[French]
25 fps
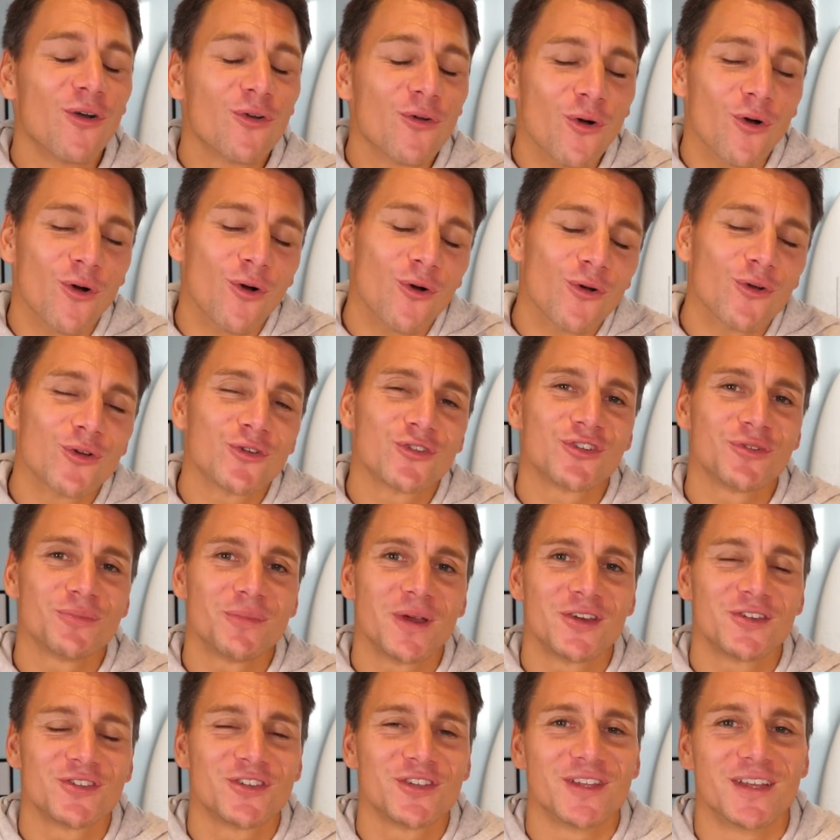Encore heureux,
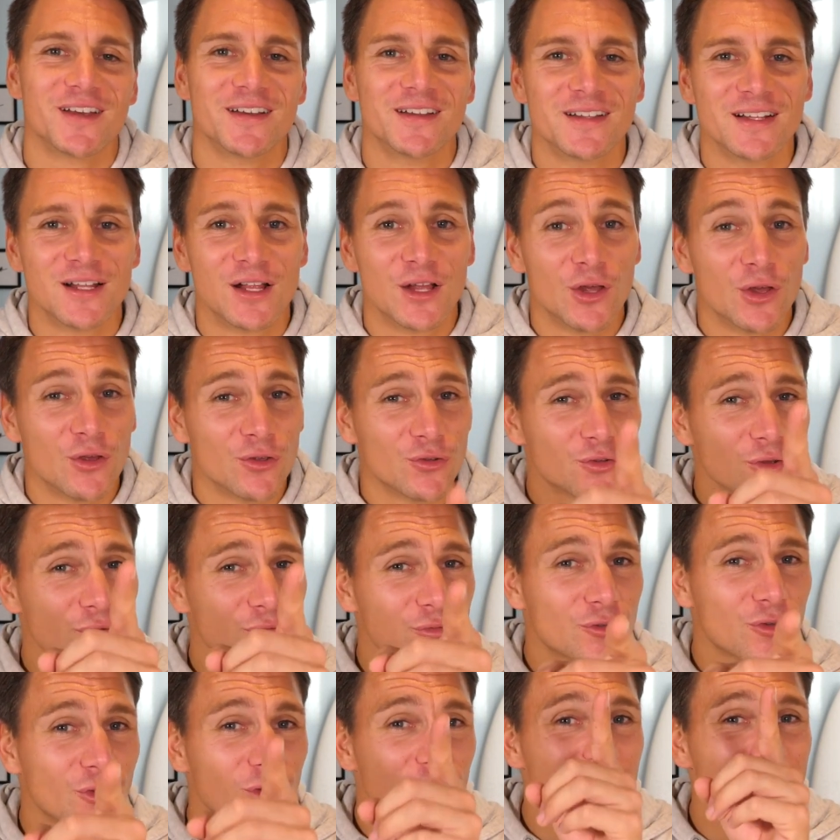j'imagine.
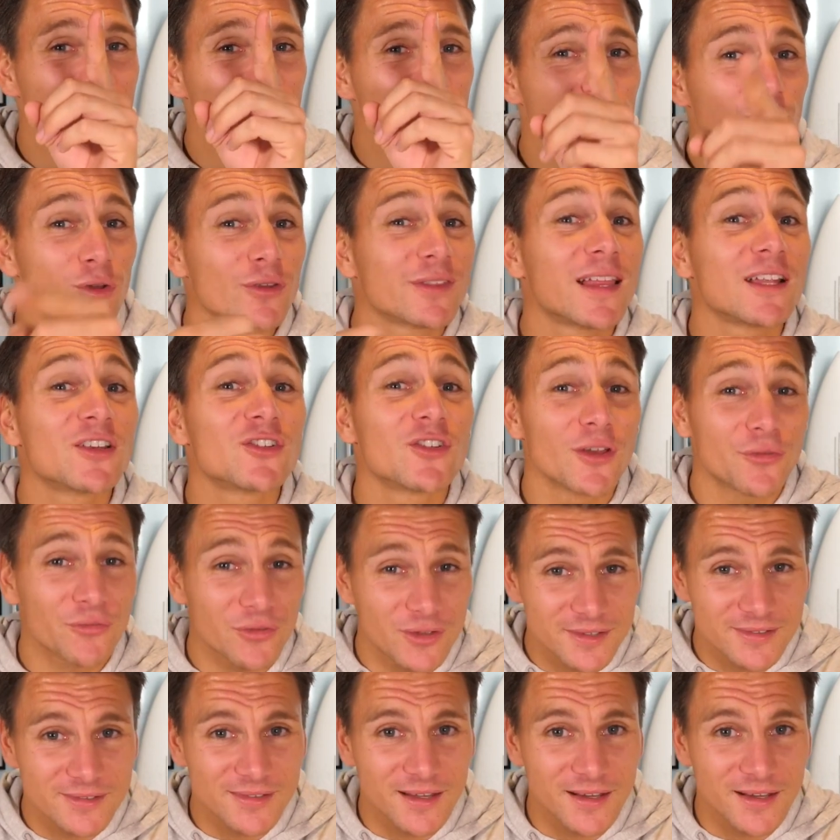Sauf que, est-ce que tu as déjà fait